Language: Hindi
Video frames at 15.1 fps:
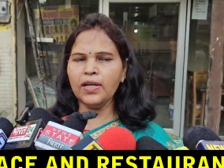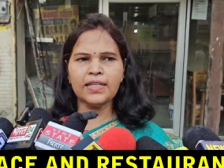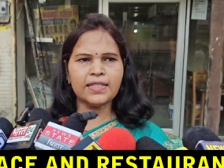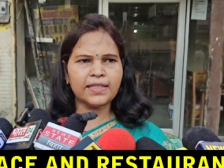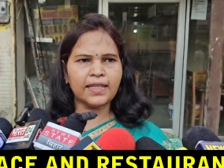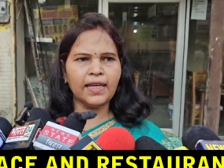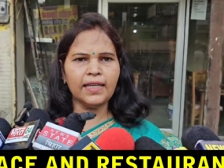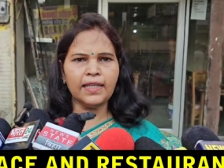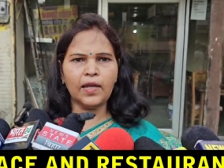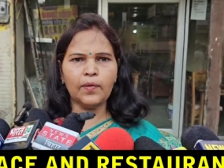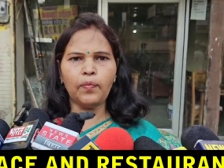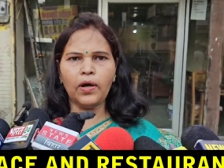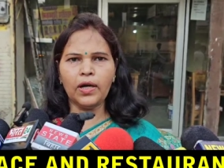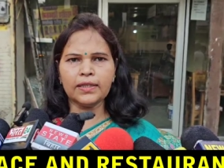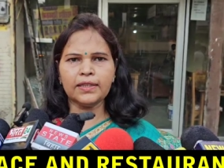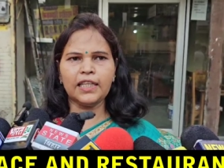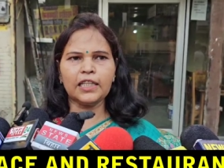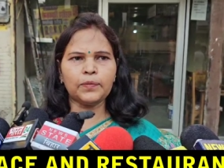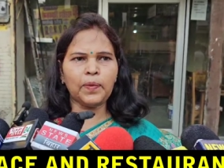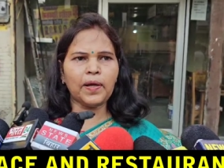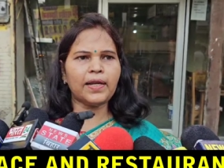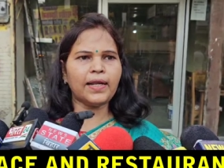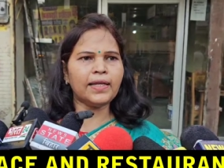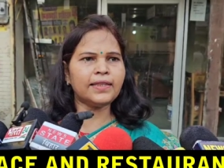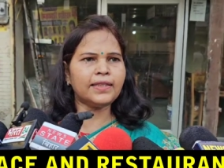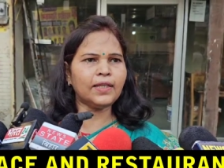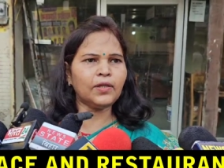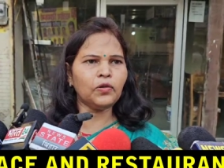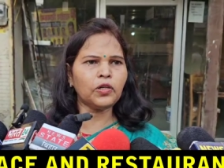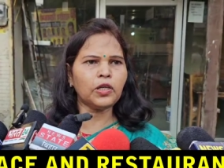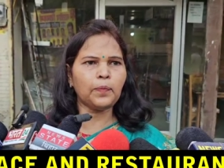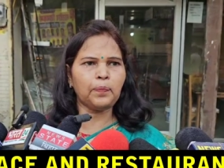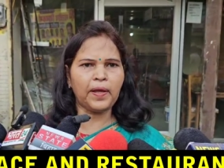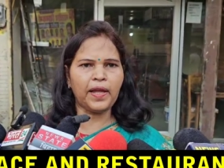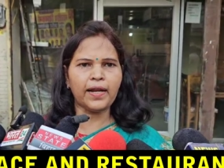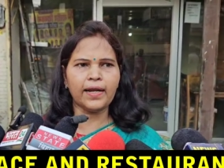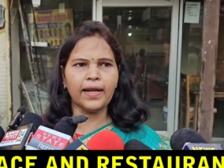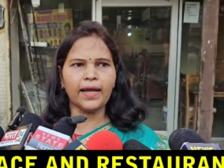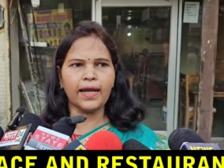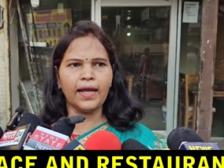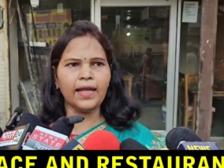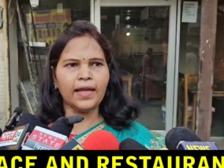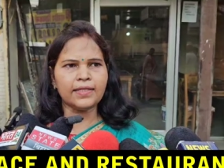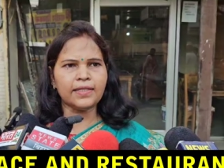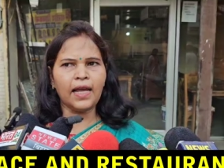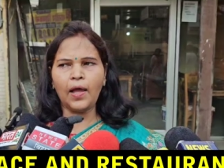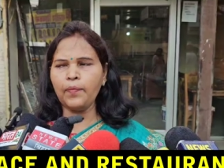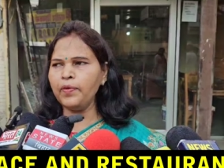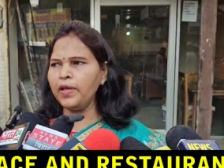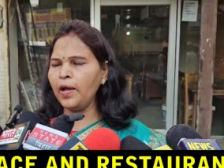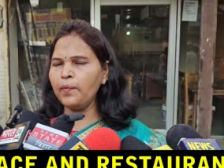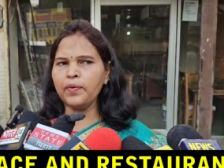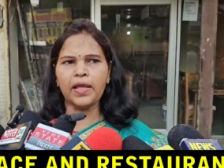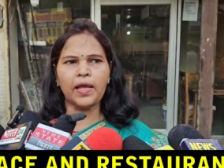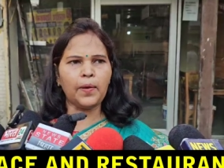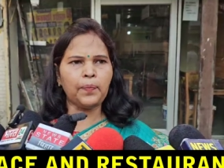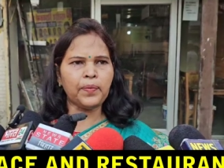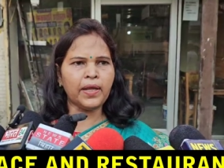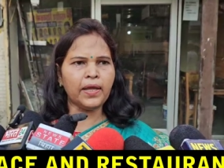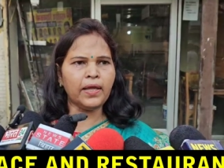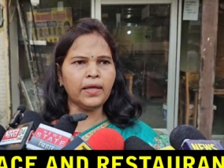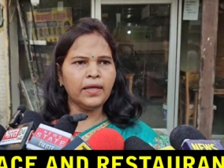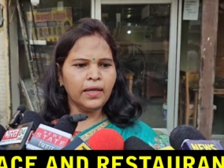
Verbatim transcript: इसके लिए बहुत तत्पर रहती हूँ कि पेड़ लगाया जाए अभी हमने अपने